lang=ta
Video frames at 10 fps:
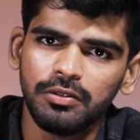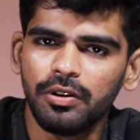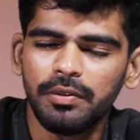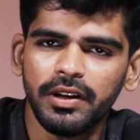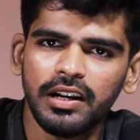வந்து
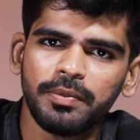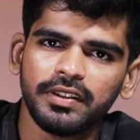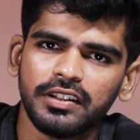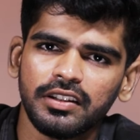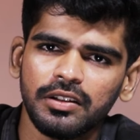உரிமையில்
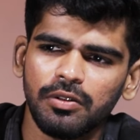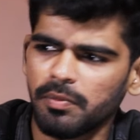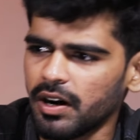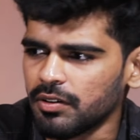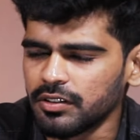பேசுகிறது ஒரு
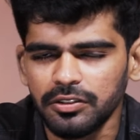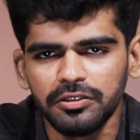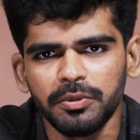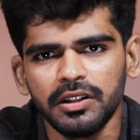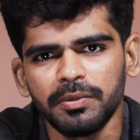பேட் வேர்ட்ஸ்
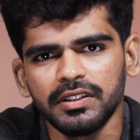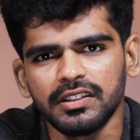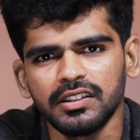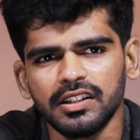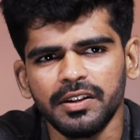யூஸ் பண்ணி
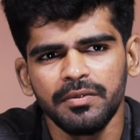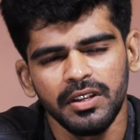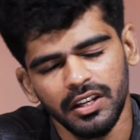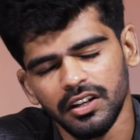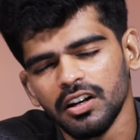பேசுறது
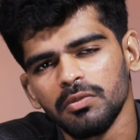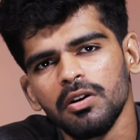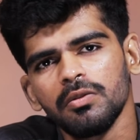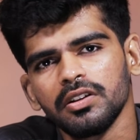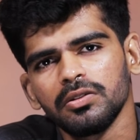
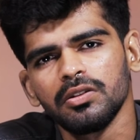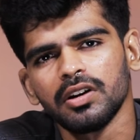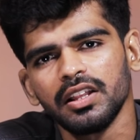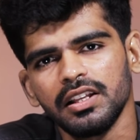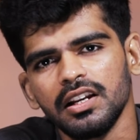என்னென்னமோ வருதோ
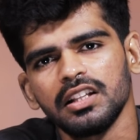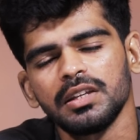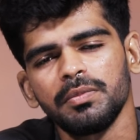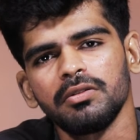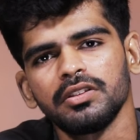அது
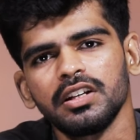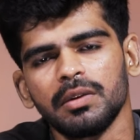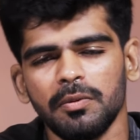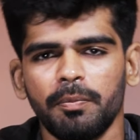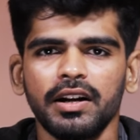எல்லாத்தையுமே வந்து
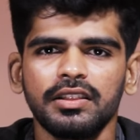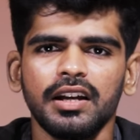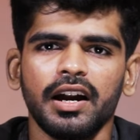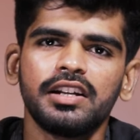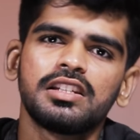நம்ம
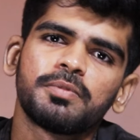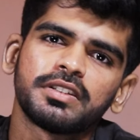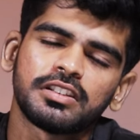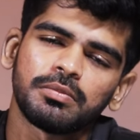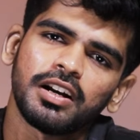படத்தை அடித்து
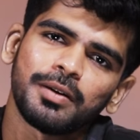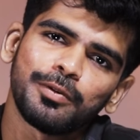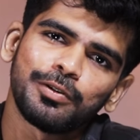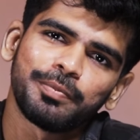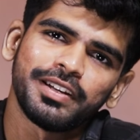பேசிட்டோம்னா
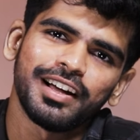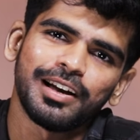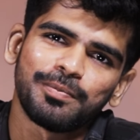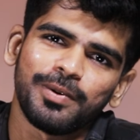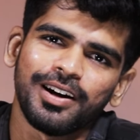நம்ம ஒரு பெரிய
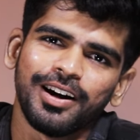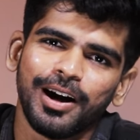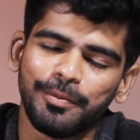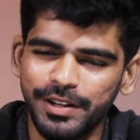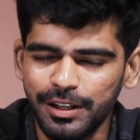ஆள்பா
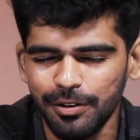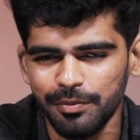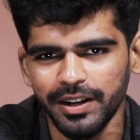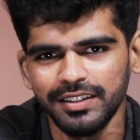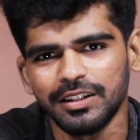அப்படிங்கிற
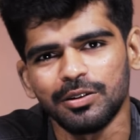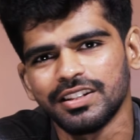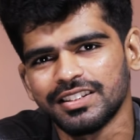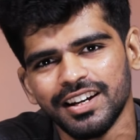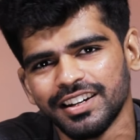ஒரு மைண்ட் செட்
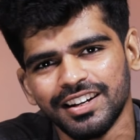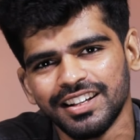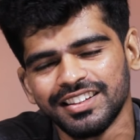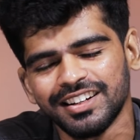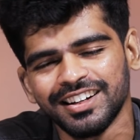வந்துருச்சா
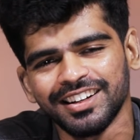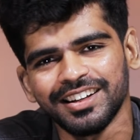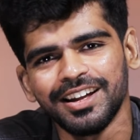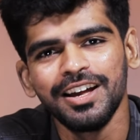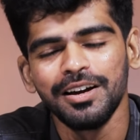என்னெல்லாம் தெரில
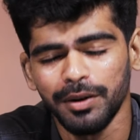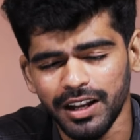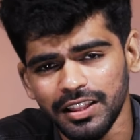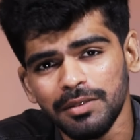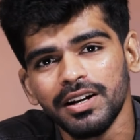எனக்கு
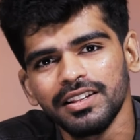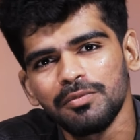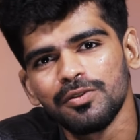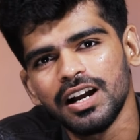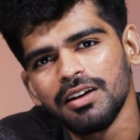பட் அந்த மாதிரி
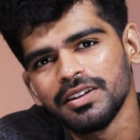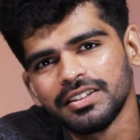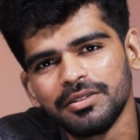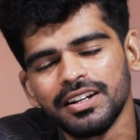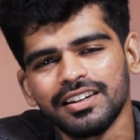தான்
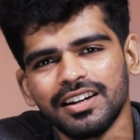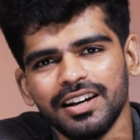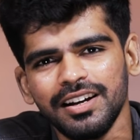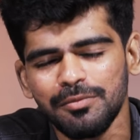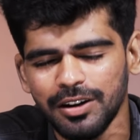முக்கால்வாசி பேர்
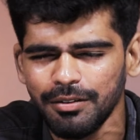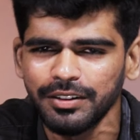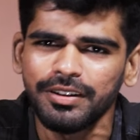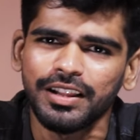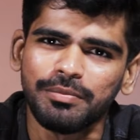இருக்காங்க
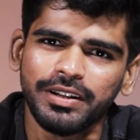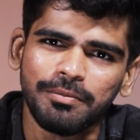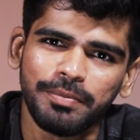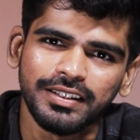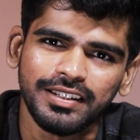முக்கால்வாசி பேர் அந்த மாதிரி
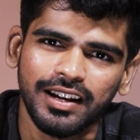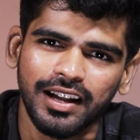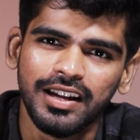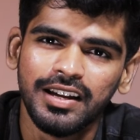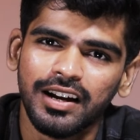தான் பேசுகிறாங்க